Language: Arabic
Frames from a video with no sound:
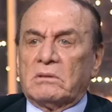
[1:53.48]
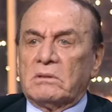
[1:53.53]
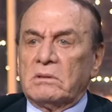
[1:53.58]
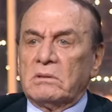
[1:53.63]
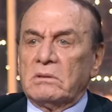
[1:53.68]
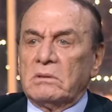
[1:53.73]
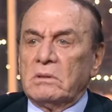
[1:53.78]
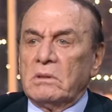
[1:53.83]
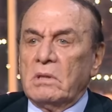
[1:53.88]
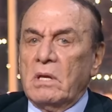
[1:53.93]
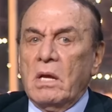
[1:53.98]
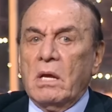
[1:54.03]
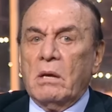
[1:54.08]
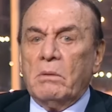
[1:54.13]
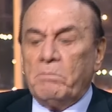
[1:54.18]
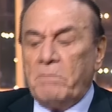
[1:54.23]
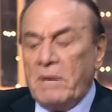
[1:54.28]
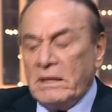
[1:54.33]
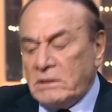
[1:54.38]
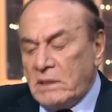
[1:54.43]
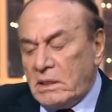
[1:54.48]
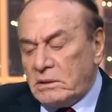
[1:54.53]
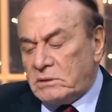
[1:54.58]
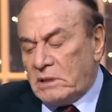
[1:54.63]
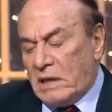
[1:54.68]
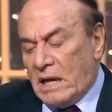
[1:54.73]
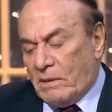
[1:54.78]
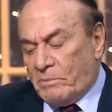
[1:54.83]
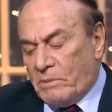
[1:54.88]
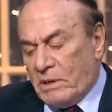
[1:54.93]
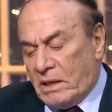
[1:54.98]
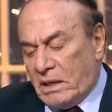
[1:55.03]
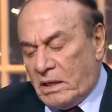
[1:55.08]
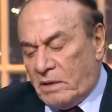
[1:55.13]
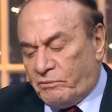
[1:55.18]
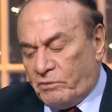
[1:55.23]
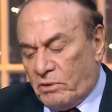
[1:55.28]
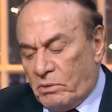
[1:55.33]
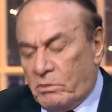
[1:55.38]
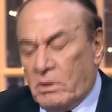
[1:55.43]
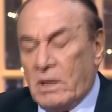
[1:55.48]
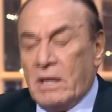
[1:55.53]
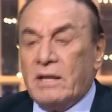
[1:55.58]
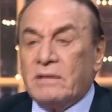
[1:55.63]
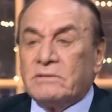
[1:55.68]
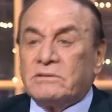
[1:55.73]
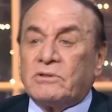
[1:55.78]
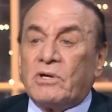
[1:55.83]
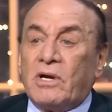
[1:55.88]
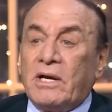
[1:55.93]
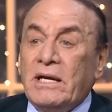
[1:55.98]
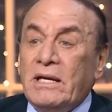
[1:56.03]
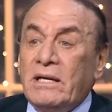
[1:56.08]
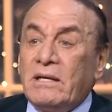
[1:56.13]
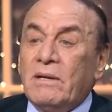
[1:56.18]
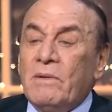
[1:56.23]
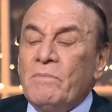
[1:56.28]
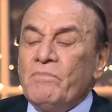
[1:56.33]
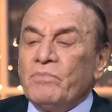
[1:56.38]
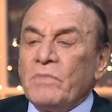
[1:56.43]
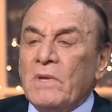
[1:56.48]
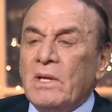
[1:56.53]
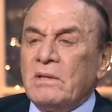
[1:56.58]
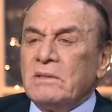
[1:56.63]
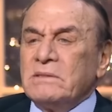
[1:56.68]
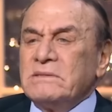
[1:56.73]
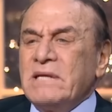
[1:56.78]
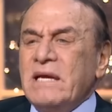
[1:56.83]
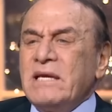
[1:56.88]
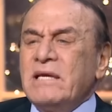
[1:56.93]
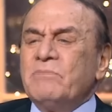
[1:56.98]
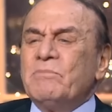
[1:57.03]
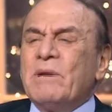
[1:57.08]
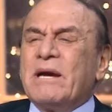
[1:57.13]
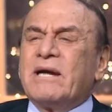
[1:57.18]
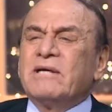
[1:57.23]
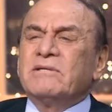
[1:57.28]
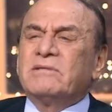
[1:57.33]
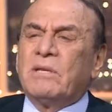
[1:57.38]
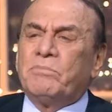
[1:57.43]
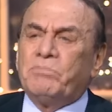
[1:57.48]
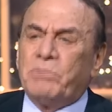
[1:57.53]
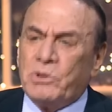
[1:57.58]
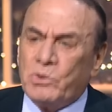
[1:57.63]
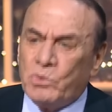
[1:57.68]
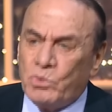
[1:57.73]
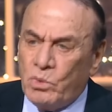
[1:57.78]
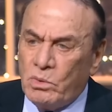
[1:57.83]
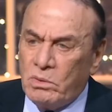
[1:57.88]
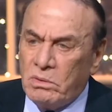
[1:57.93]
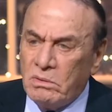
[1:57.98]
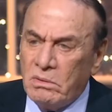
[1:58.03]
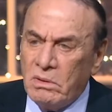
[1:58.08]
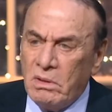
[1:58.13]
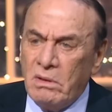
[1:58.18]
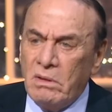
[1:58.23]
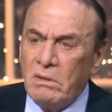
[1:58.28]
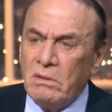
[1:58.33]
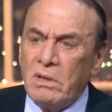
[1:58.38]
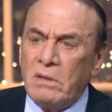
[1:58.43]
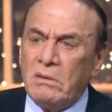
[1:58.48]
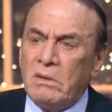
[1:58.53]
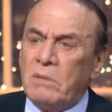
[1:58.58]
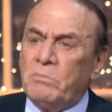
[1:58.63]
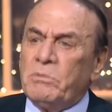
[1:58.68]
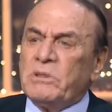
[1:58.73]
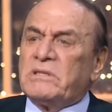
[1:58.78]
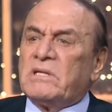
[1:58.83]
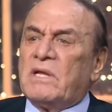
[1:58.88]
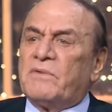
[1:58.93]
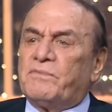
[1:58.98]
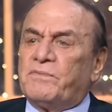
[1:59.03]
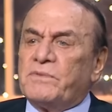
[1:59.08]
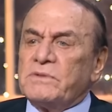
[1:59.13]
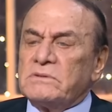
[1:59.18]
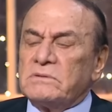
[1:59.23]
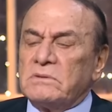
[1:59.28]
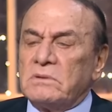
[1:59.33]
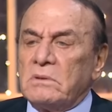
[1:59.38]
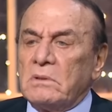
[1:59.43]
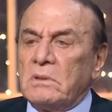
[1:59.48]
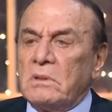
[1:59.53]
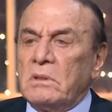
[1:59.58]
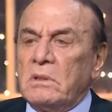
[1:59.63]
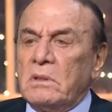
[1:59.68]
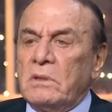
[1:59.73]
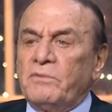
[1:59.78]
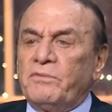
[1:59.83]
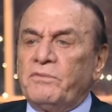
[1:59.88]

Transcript: بحته بدات العمليه في اسرائيل زي ما الكتاب بيقول آه، بتنفذ